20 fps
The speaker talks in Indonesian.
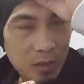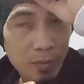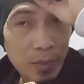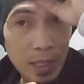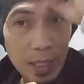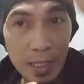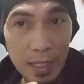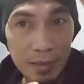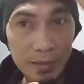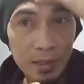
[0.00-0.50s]

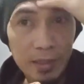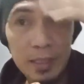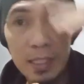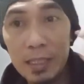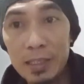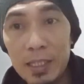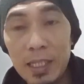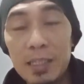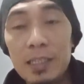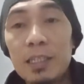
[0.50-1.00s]
immigration
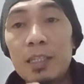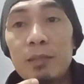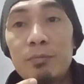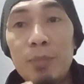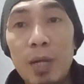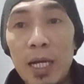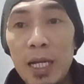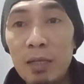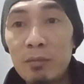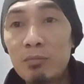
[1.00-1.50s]
kita di
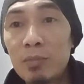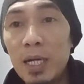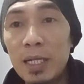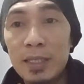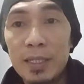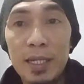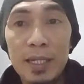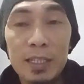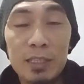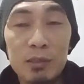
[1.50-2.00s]

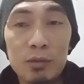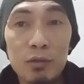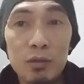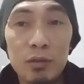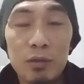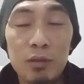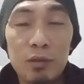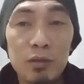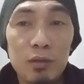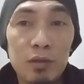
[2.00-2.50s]
Palembang ya itu
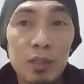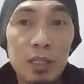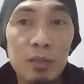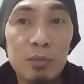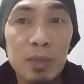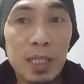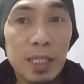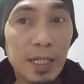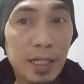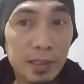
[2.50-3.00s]

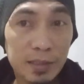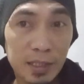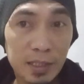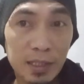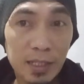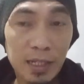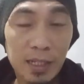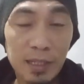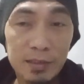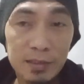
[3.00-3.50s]

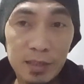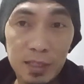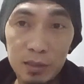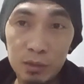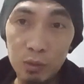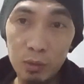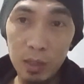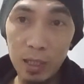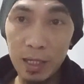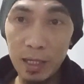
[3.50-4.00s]
immigration kelas
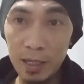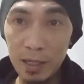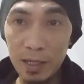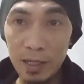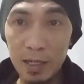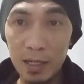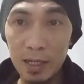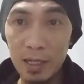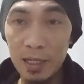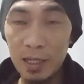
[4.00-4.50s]
1A
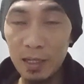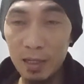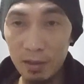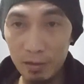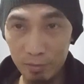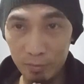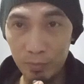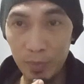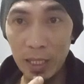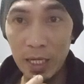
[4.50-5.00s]

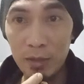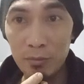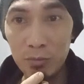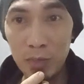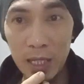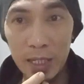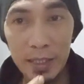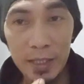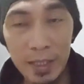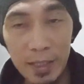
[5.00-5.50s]

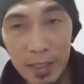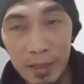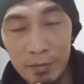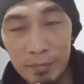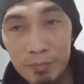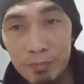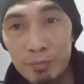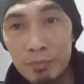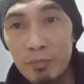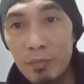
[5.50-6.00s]
Palembang ya kan
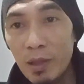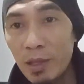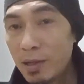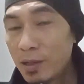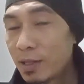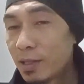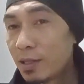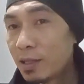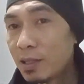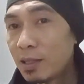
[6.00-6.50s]

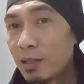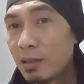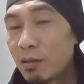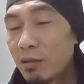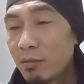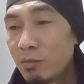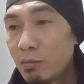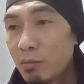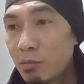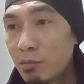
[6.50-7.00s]

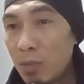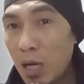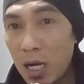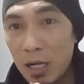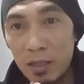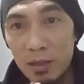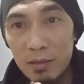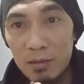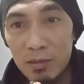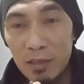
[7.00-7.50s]

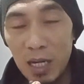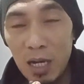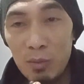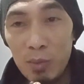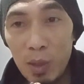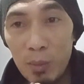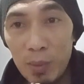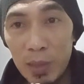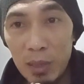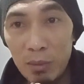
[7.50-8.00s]
Bang
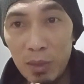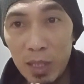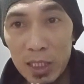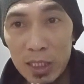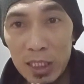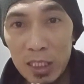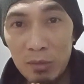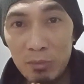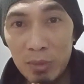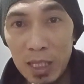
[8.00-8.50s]
abang pernah
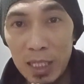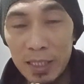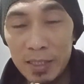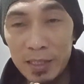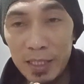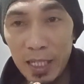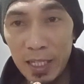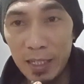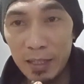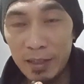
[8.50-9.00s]
bekerja di
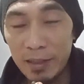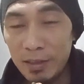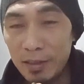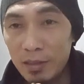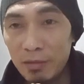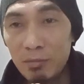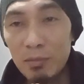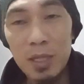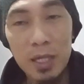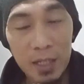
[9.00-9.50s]
Malaysia lah ya
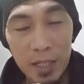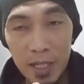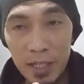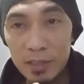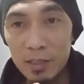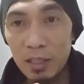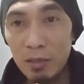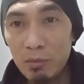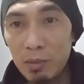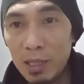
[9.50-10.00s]

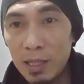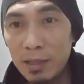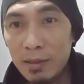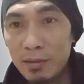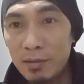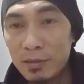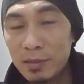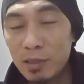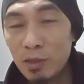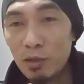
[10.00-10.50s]
pernah saya bilang
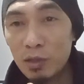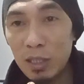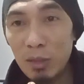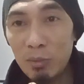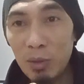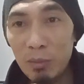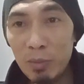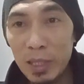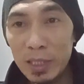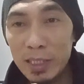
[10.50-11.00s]
terus
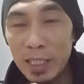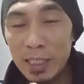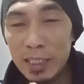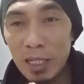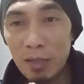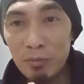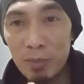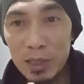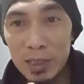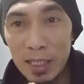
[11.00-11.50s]
abang
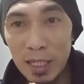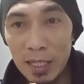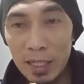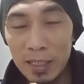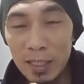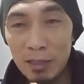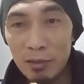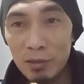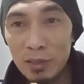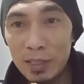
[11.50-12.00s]
pekerjaannya apa
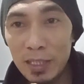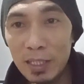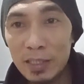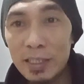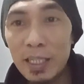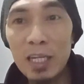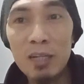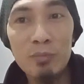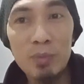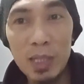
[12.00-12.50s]
sekarang di Indonesia
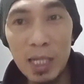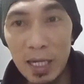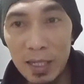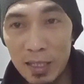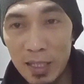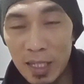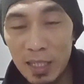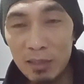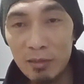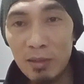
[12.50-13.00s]
saya
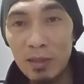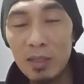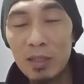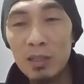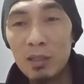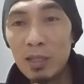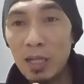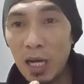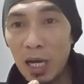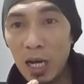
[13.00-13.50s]
pedagang
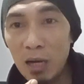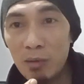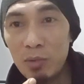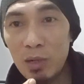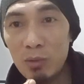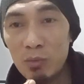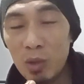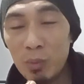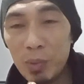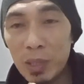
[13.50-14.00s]
lah
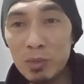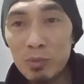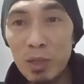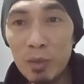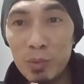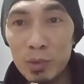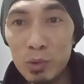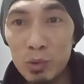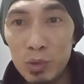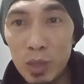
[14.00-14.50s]
abang buat
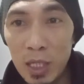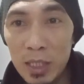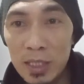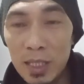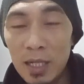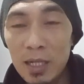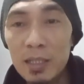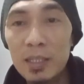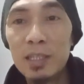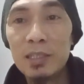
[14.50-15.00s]
paspor apa
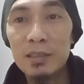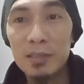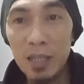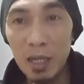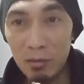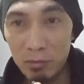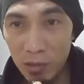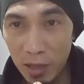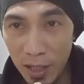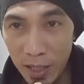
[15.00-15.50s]
tujuannya
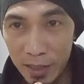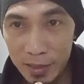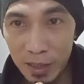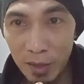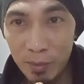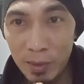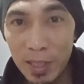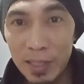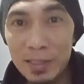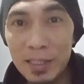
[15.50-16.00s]
Insya Allah
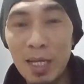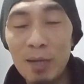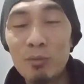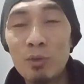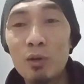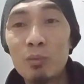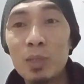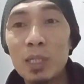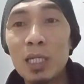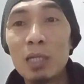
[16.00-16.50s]
saya bilang saya
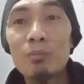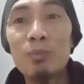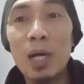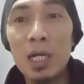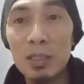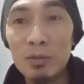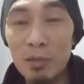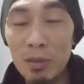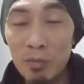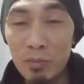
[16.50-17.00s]
mau bikin
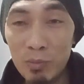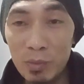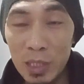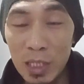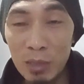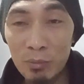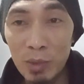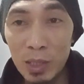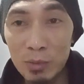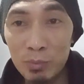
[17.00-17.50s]

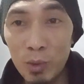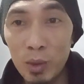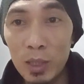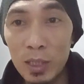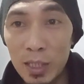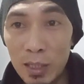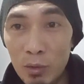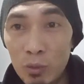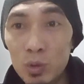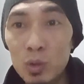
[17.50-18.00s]
bikin paspor
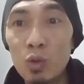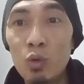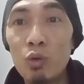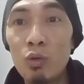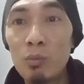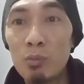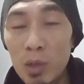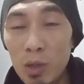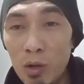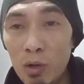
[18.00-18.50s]
ini untuk
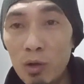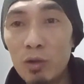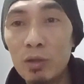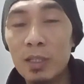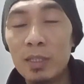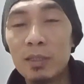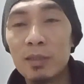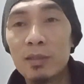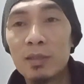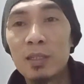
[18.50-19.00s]

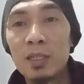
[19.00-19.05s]
umroh.